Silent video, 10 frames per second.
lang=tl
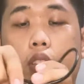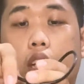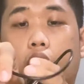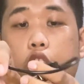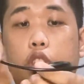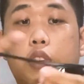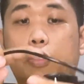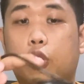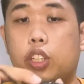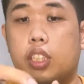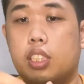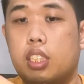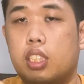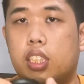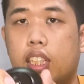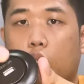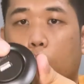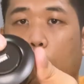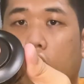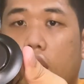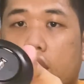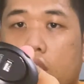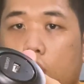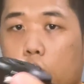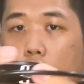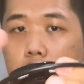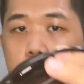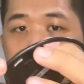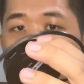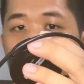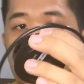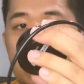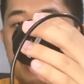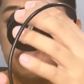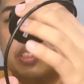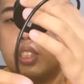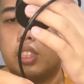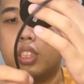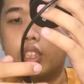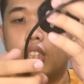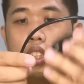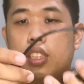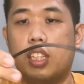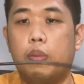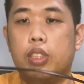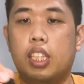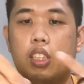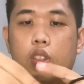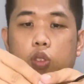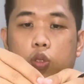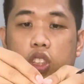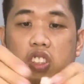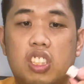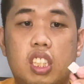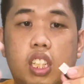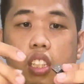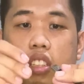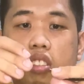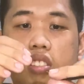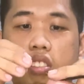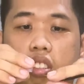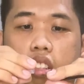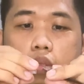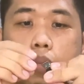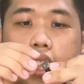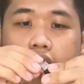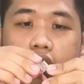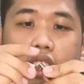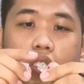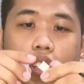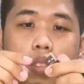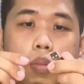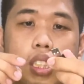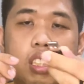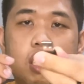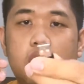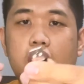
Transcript: Actually, 4. Yan, 1, 2, 3, 4. Tapos, ito yung ano niya. Parang hindi siya USB-C.